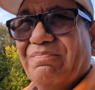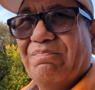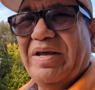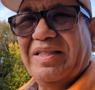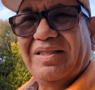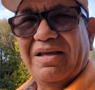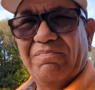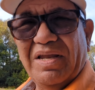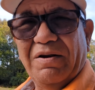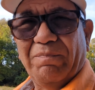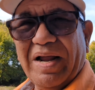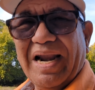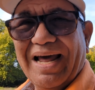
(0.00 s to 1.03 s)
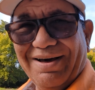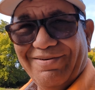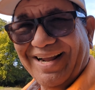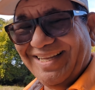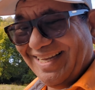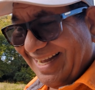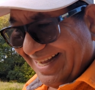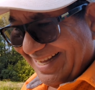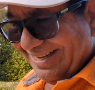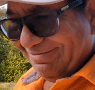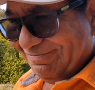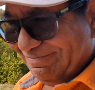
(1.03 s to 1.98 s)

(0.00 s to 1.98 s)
20.000 mil palabras ya.